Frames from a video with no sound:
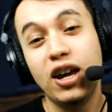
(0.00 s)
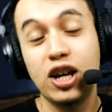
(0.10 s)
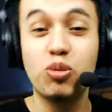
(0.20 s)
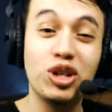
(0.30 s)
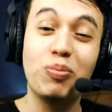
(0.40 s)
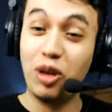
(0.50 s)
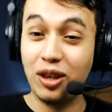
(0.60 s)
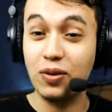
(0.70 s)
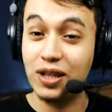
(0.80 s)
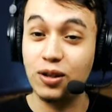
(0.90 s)
Et je me dis peut-être
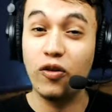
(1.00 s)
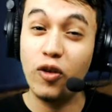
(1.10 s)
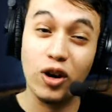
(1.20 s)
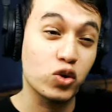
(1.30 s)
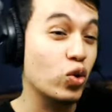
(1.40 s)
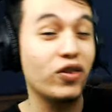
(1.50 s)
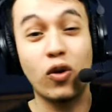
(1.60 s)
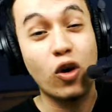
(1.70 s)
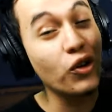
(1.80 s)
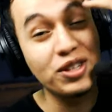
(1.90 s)
que ces enfants un jour ils vont
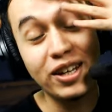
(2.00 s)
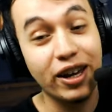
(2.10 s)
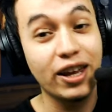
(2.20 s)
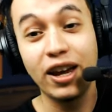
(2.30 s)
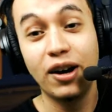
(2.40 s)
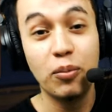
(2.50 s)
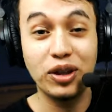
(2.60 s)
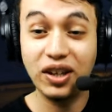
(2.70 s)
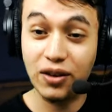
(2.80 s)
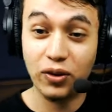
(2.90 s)
grandir et
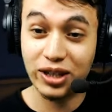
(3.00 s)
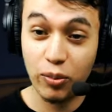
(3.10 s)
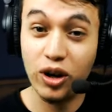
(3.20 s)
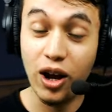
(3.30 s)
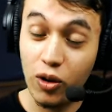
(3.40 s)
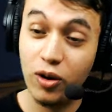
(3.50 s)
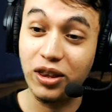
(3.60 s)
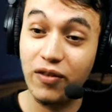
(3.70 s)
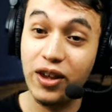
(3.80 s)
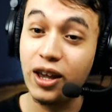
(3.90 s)
peut-être qu'ils vont s'abonner à l'OLO
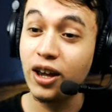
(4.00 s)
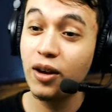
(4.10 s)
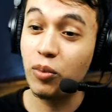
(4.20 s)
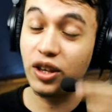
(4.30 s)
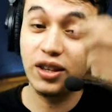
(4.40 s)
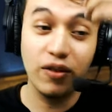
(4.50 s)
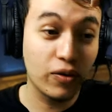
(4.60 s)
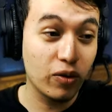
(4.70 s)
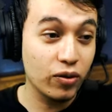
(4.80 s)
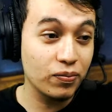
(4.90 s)
TV, peut-être qu'ils
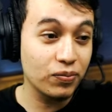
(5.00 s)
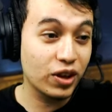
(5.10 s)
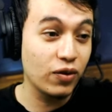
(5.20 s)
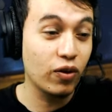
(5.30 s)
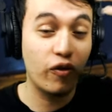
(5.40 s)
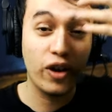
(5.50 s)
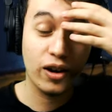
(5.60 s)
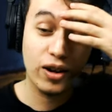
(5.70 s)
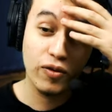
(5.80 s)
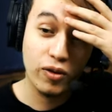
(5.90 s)
vont, vont, faire,
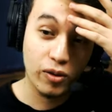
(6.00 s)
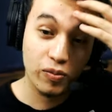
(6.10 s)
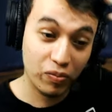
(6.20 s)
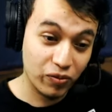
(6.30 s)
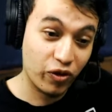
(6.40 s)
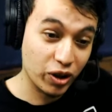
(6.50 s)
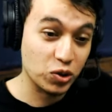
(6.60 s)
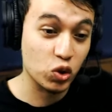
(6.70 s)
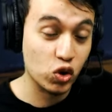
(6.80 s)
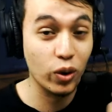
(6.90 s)
vont faire
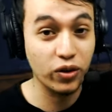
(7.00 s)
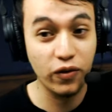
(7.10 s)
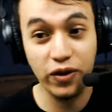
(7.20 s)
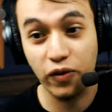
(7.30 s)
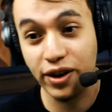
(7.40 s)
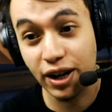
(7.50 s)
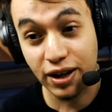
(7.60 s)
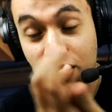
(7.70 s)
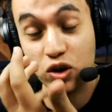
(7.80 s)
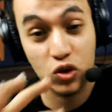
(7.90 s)
ce choix de vie au final qui
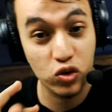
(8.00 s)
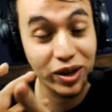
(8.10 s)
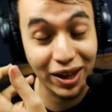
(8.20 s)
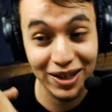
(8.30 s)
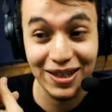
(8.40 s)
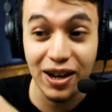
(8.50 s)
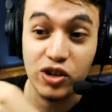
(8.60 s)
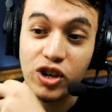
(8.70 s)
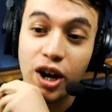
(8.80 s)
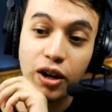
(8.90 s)
est un choix très
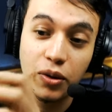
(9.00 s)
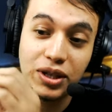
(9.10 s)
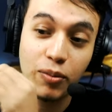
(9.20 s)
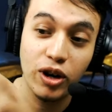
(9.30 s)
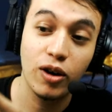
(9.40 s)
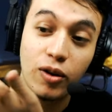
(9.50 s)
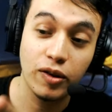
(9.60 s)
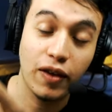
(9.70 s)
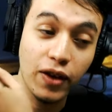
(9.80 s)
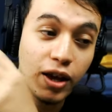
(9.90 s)
sage de s'abonner à l'OLO
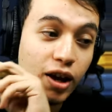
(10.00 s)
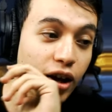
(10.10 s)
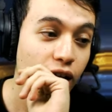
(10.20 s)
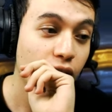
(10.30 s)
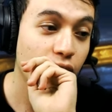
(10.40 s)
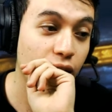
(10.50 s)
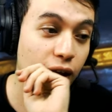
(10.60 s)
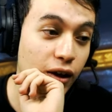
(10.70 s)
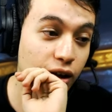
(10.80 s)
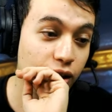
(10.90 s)
TV.
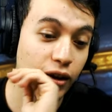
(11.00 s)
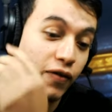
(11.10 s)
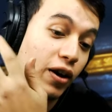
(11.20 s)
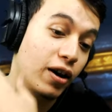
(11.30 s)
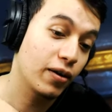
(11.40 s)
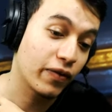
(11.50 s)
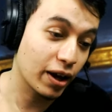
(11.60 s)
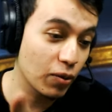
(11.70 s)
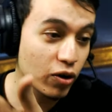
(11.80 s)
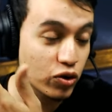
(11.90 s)
Et, voilà,
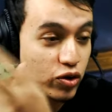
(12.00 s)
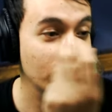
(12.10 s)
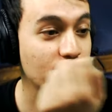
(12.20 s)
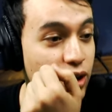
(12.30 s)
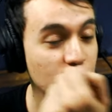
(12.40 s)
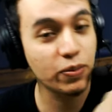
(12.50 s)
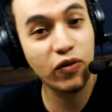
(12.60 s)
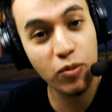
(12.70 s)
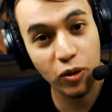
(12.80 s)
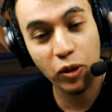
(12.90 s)
vraiment, je suis désolé, j'espère que
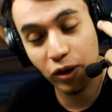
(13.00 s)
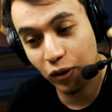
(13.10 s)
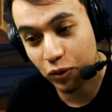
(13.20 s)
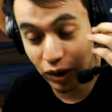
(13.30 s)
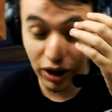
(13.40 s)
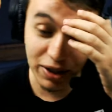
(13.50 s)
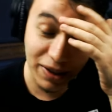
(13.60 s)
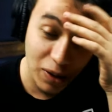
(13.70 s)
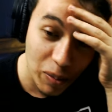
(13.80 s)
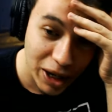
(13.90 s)
vous me comprendrez en tout cas,
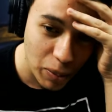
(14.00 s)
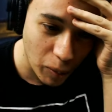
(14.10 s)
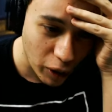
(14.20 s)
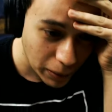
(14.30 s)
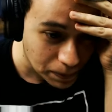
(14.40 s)
c'était compliqué pour moi.